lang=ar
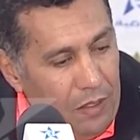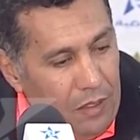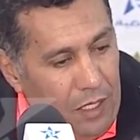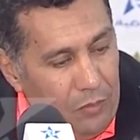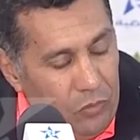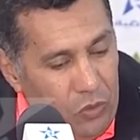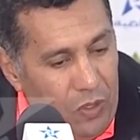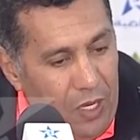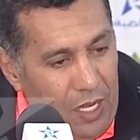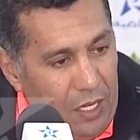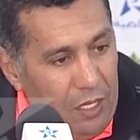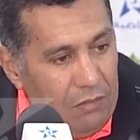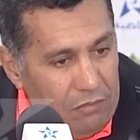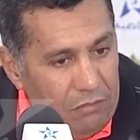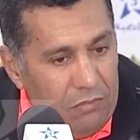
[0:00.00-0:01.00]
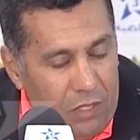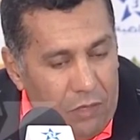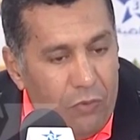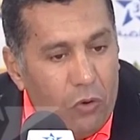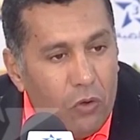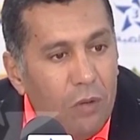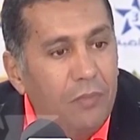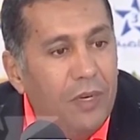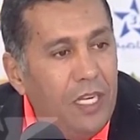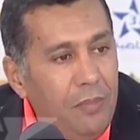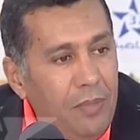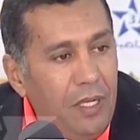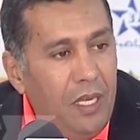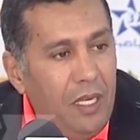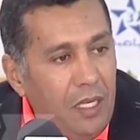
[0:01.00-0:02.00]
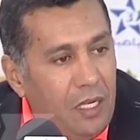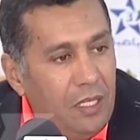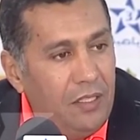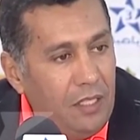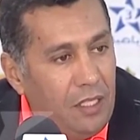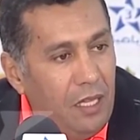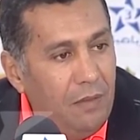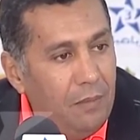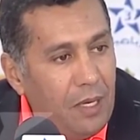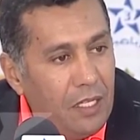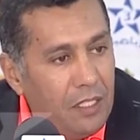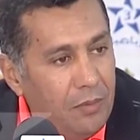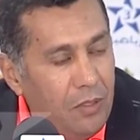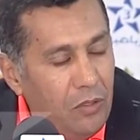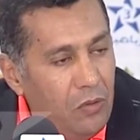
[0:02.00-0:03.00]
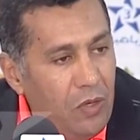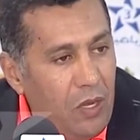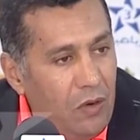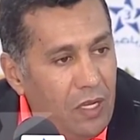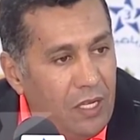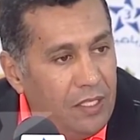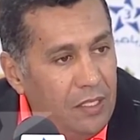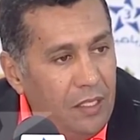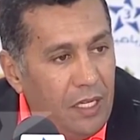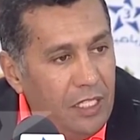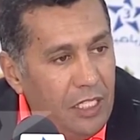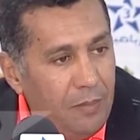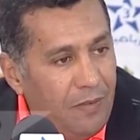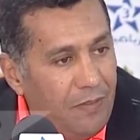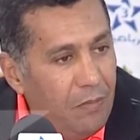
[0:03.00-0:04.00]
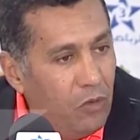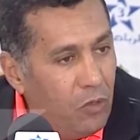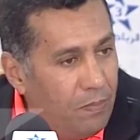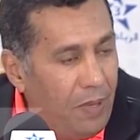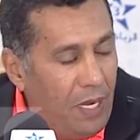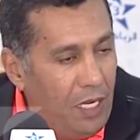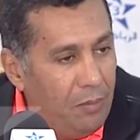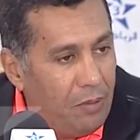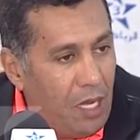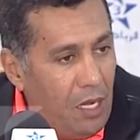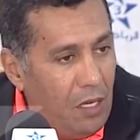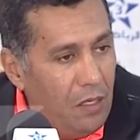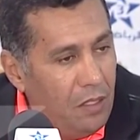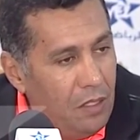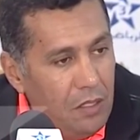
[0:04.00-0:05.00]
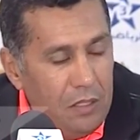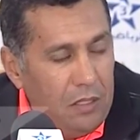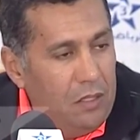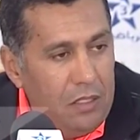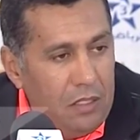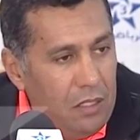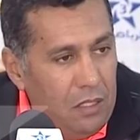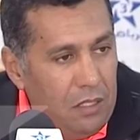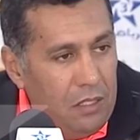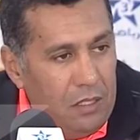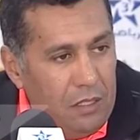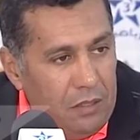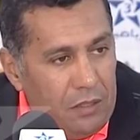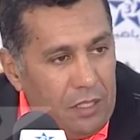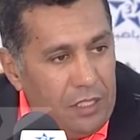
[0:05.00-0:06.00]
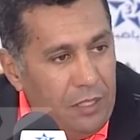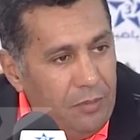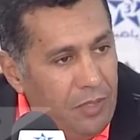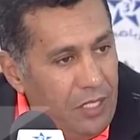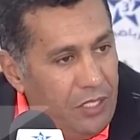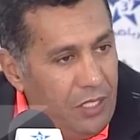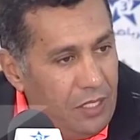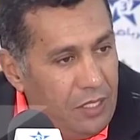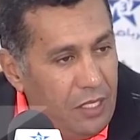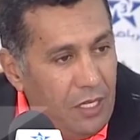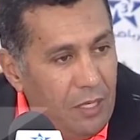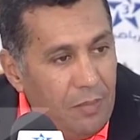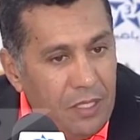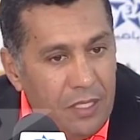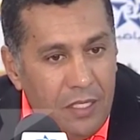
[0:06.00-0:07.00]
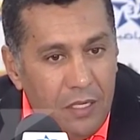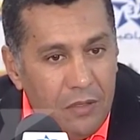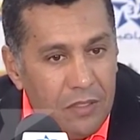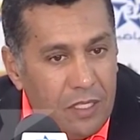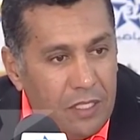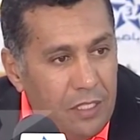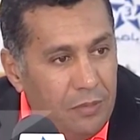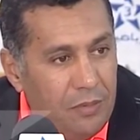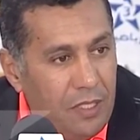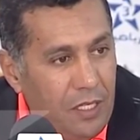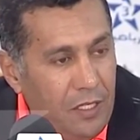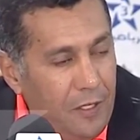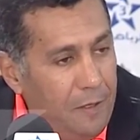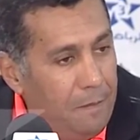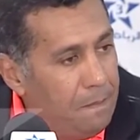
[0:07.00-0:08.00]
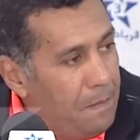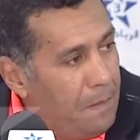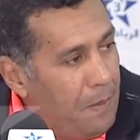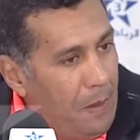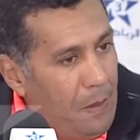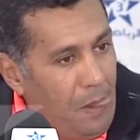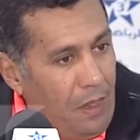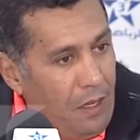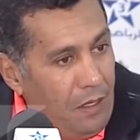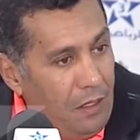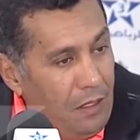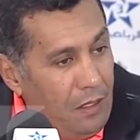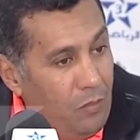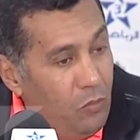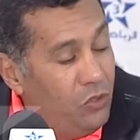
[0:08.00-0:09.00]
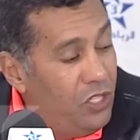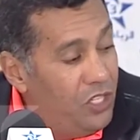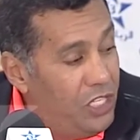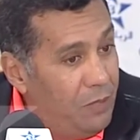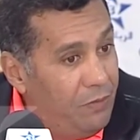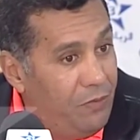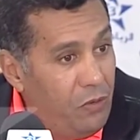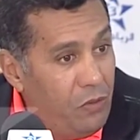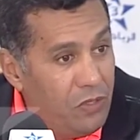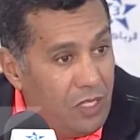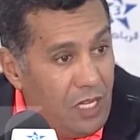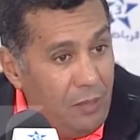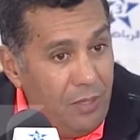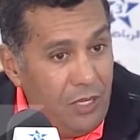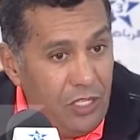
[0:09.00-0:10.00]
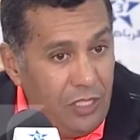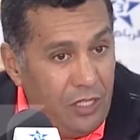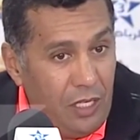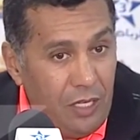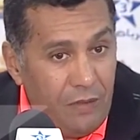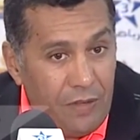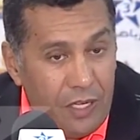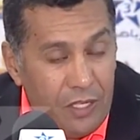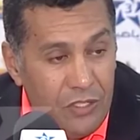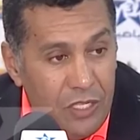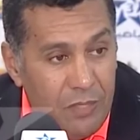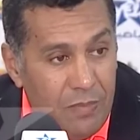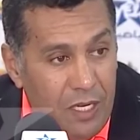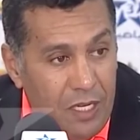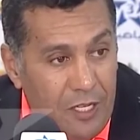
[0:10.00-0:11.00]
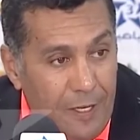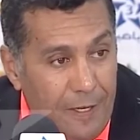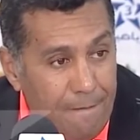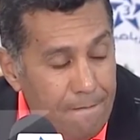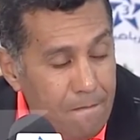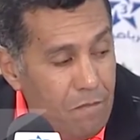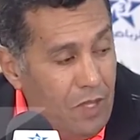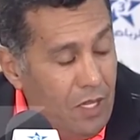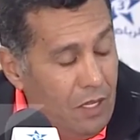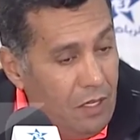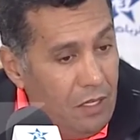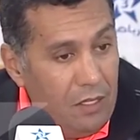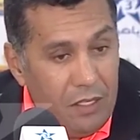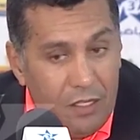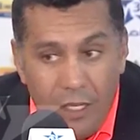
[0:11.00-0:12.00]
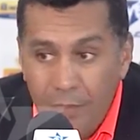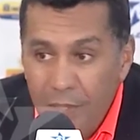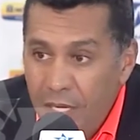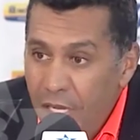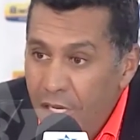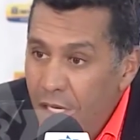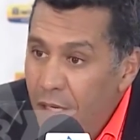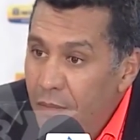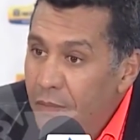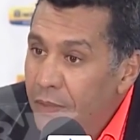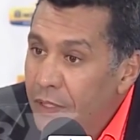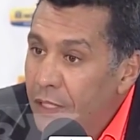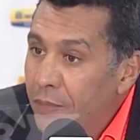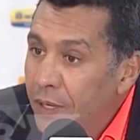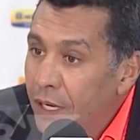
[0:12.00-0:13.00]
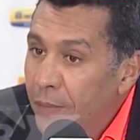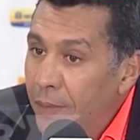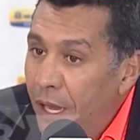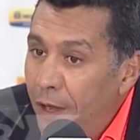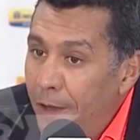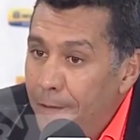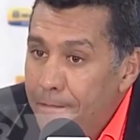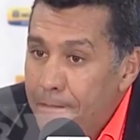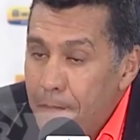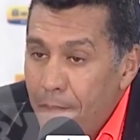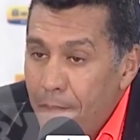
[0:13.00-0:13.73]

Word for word: الحمد لله الفرق المغربيه اللي كتحتل المراتب الاولى ولا خدينا غير دابا في المربع اللي بقى الترتيب آه، ديال ديال السنه الماضيه والترتيب الثاني آه، منتشي بفوز كبير جدا على فريق الجيش الملكي نهضر بركانيه المرتبه الرابعه